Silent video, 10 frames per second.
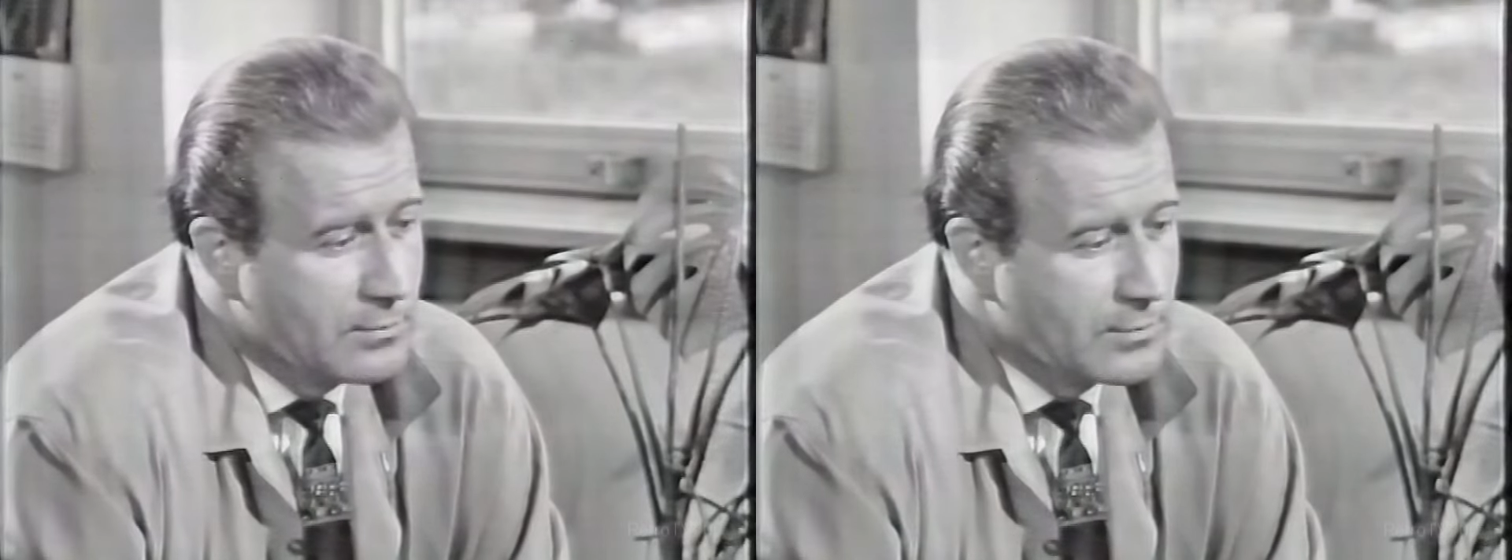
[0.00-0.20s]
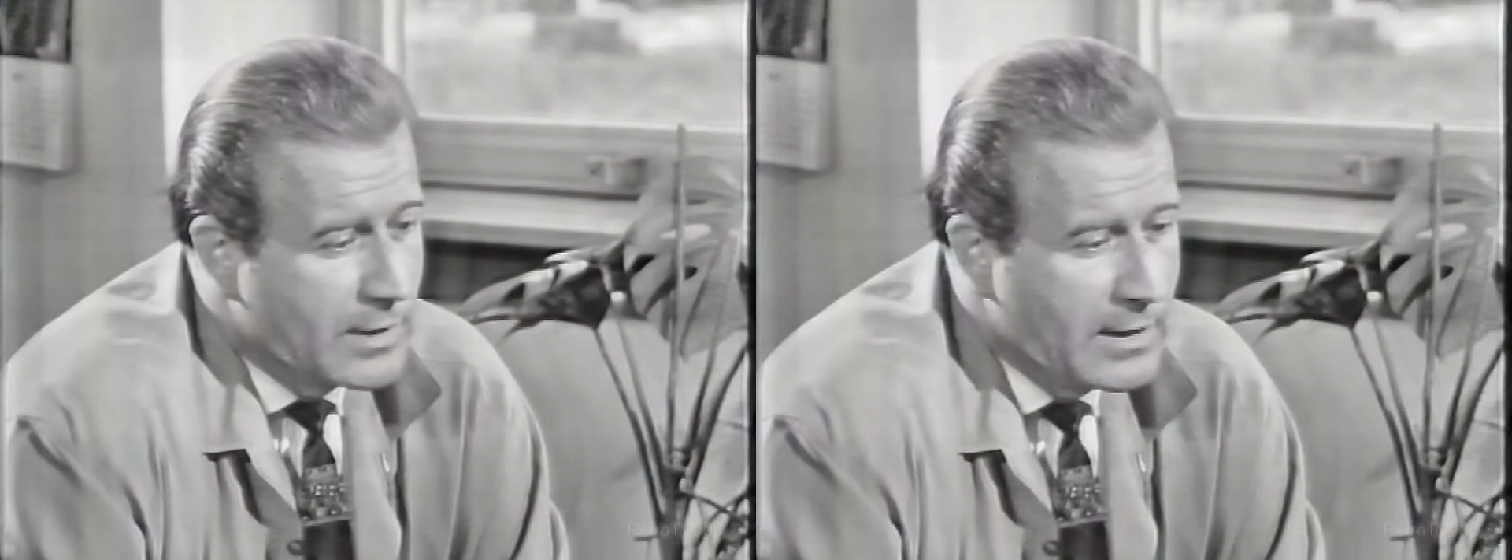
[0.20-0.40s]

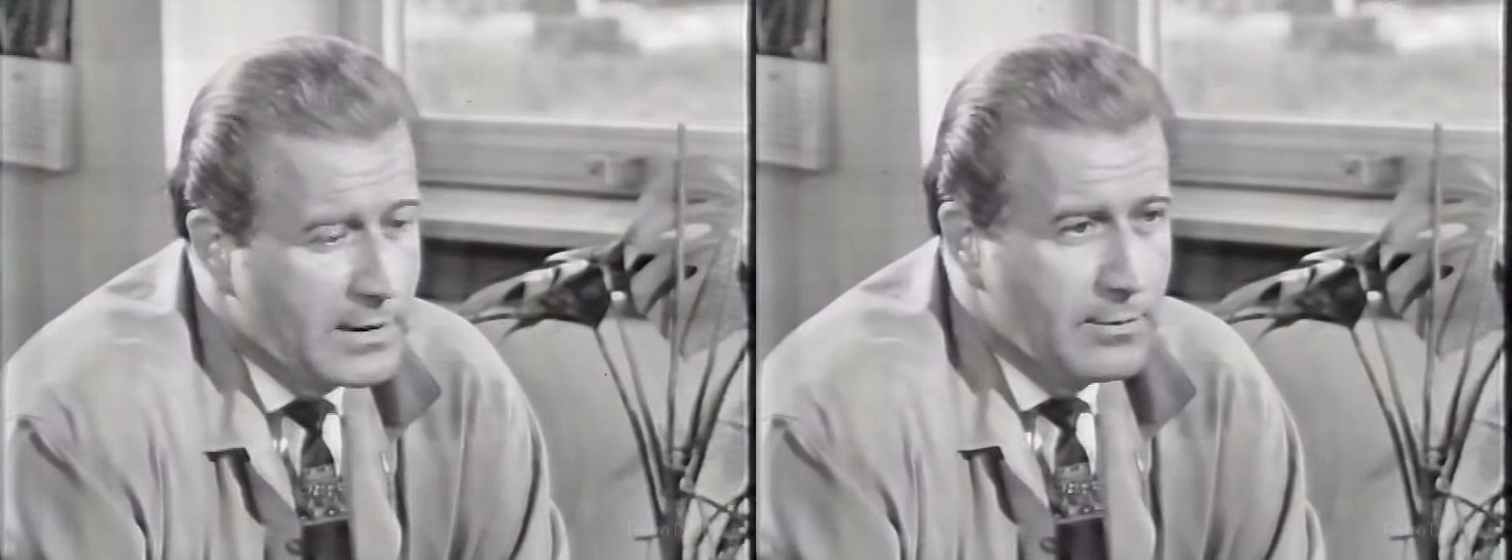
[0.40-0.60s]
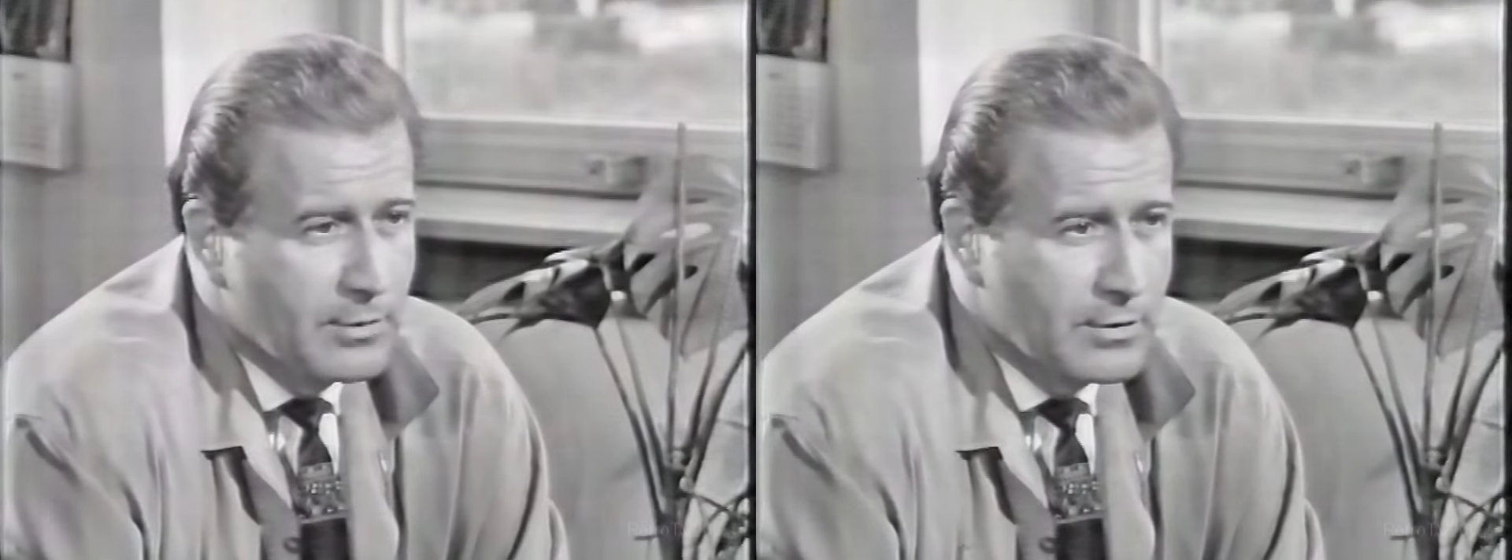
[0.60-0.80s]

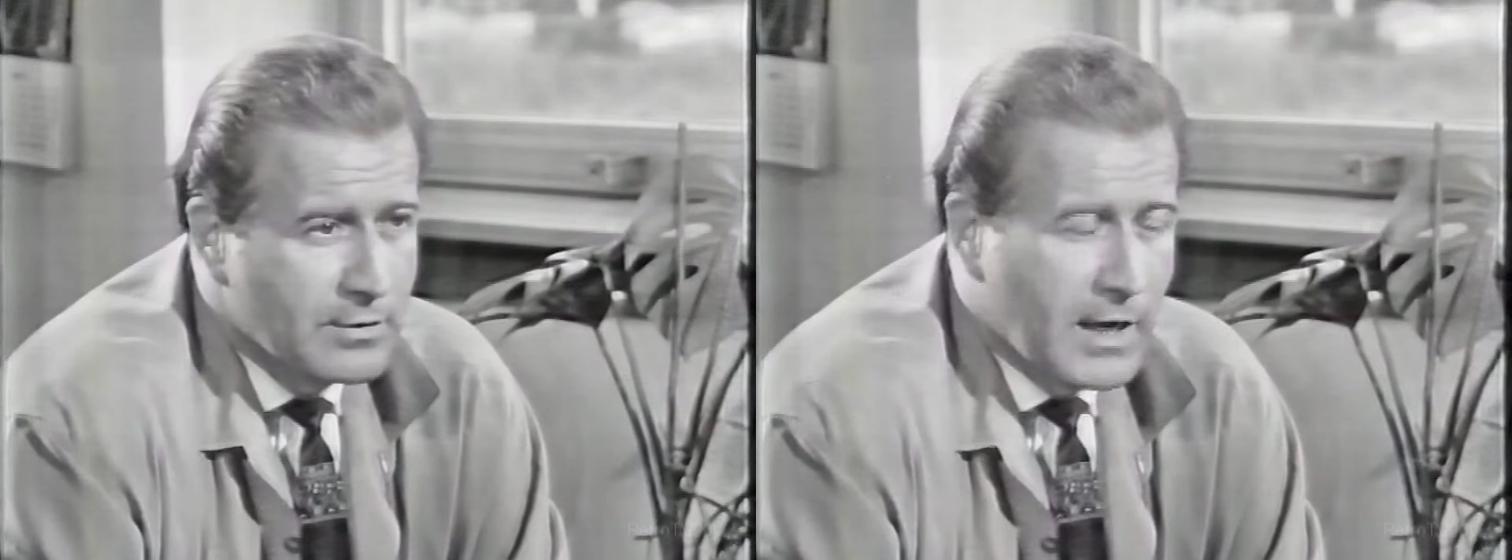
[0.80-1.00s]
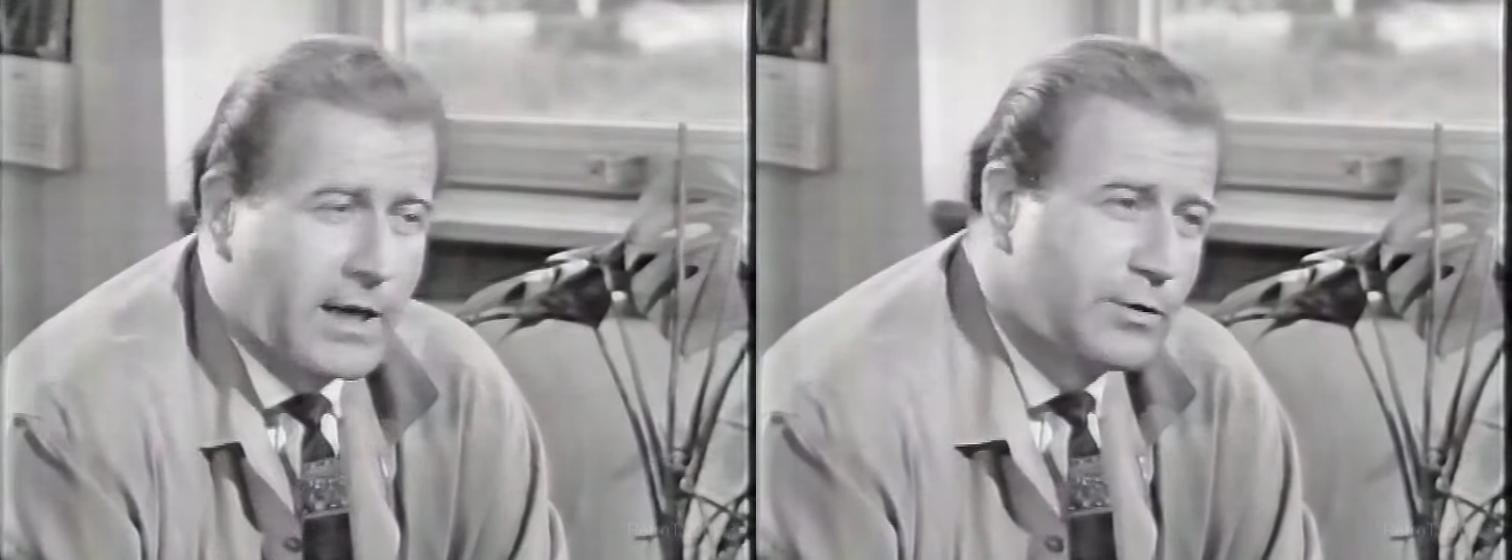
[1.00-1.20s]
Teilnehmern
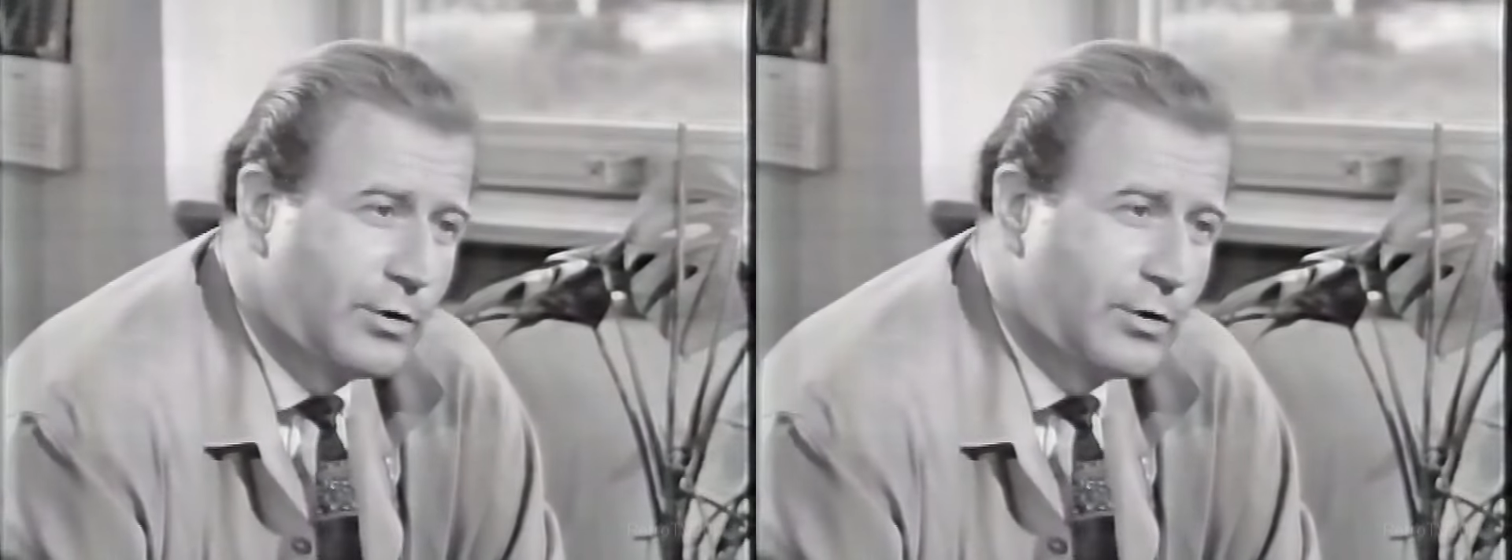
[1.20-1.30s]
aus acht